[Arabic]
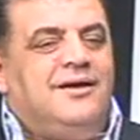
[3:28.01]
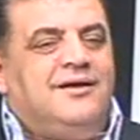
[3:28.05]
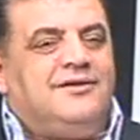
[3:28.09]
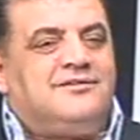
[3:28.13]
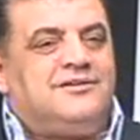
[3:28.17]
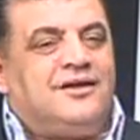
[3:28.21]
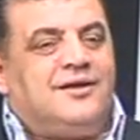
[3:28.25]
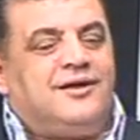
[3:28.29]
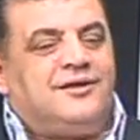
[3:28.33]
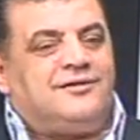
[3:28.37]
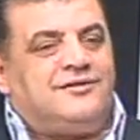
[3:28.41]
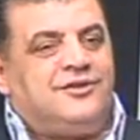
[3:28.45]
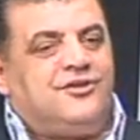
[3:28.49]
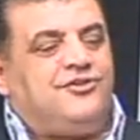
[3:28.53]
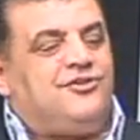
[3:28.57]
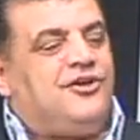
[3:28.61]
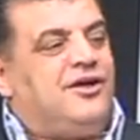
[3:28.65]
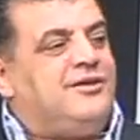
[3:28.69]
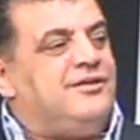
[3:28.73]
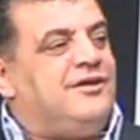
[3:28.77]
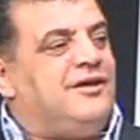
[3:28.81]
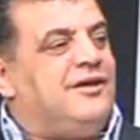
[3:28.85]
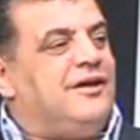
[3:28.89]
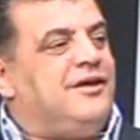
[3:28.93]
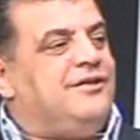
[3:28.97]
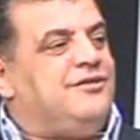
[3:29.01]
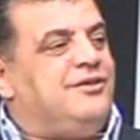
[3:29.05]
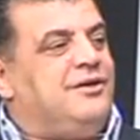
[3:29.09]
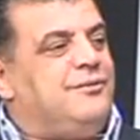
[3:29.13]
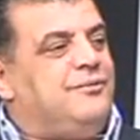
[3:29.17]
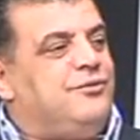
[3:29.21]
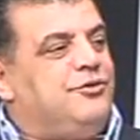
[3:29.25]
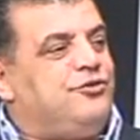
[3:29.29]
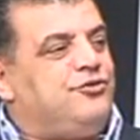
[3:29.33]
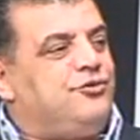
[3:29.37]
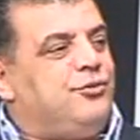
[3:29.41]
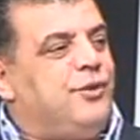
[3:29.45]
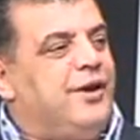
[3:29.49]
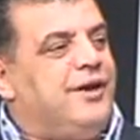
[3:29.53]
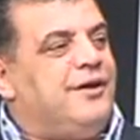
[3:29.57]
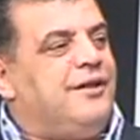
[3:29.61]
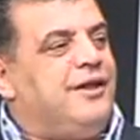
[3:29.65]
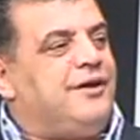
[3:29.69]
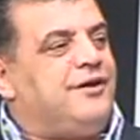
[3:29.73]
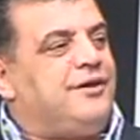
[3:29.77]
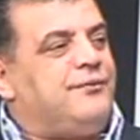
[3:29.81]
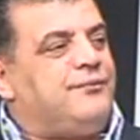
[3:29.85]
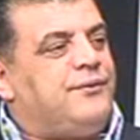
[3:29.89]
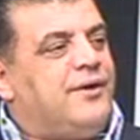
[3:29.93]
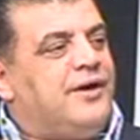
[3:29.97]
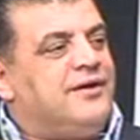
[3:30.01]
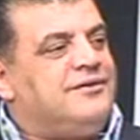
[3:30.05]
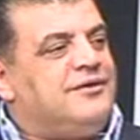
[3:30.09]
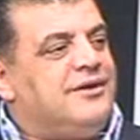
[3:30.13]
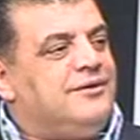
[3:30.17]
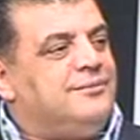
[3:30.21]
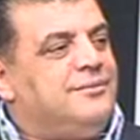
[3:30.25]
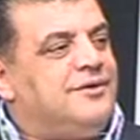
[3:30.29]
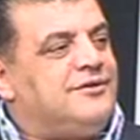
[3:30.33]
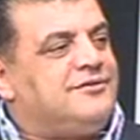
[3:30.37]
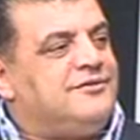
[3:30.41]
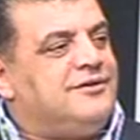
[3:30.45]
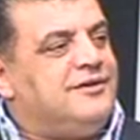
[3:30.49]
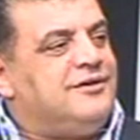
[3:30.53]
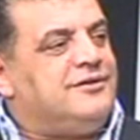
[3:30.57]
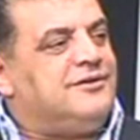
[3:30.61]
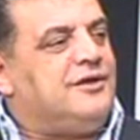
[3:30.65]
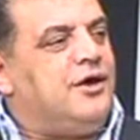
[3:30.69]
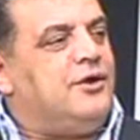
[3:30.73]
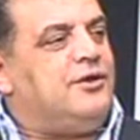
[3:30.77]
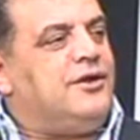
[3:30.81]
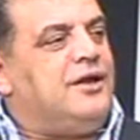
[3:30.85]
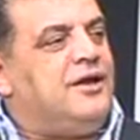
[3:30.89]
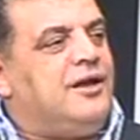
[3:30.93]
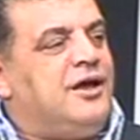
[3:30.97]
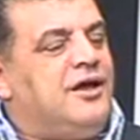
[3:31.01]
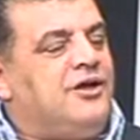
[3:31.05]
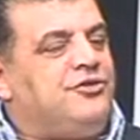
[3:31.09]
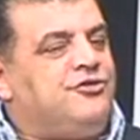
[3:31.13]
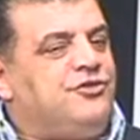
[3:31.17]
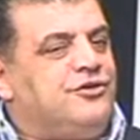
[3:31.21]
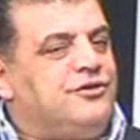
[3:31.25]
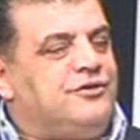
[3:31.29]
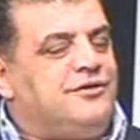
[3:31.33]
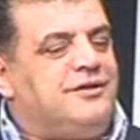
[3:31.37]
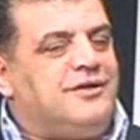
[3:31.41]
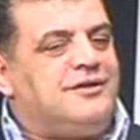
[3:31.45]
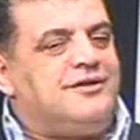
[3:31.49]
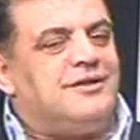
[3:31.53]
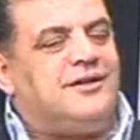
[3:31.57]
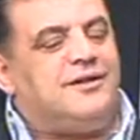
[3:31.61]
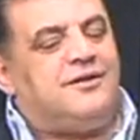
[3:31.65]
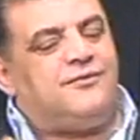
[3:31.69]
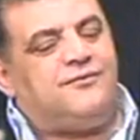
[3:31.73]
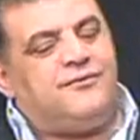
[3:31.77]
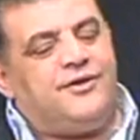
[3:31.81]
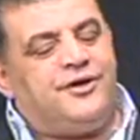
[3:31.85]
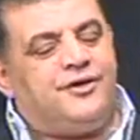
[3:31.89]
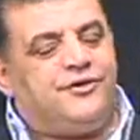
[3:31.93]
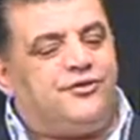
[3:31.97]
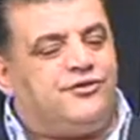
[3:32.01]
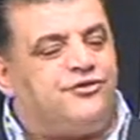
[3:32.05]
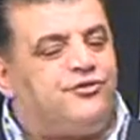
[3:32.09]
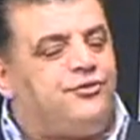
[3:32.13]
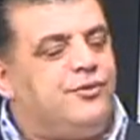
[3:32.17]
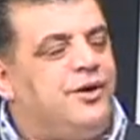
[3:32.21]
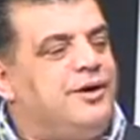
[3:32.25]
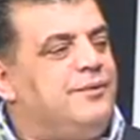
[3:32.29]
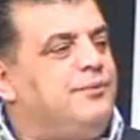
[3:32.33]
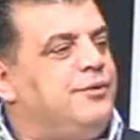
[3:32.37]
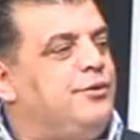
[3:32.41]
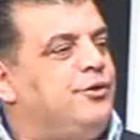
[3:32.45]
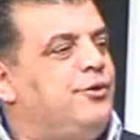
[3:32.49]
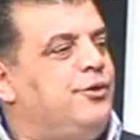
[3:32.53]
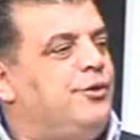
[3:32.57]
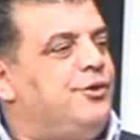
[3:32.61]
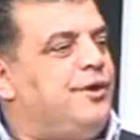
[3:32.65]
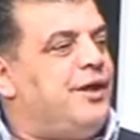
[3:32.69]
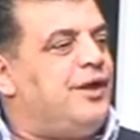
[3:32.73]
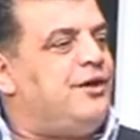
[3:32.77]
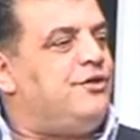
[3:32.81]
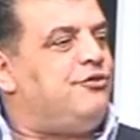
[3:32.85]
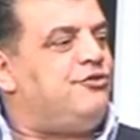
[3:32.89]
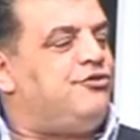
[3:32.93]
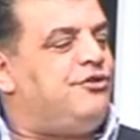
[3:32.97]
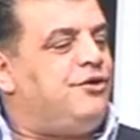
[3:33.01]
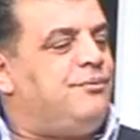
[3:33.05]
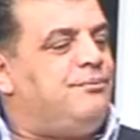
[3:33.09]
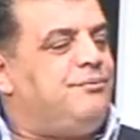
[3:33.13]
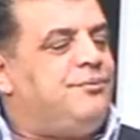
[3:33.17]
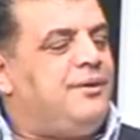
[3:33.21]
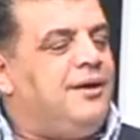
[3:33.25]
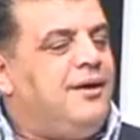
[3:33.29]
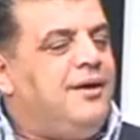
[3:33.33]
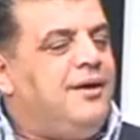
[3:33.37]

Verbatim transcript: صارت ترجع للقديم شوي للرفعات البسيطه للقشط للفير شوي من هون على جنب